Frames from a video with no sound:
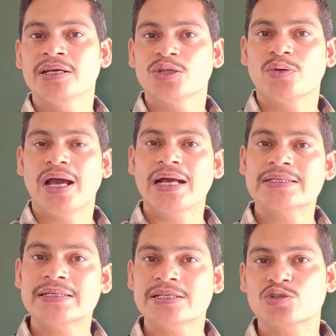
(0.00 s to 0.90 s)
तो
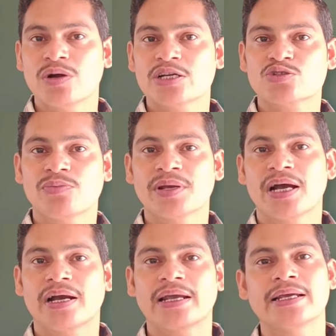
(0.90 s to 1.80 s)
ऐसे स्क्वायर्स को हम क्या
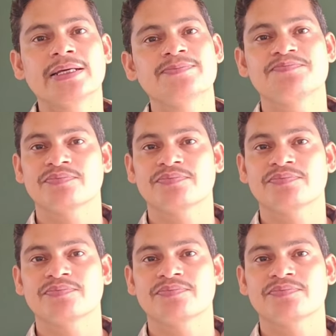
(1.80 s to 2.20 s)
कहेंगे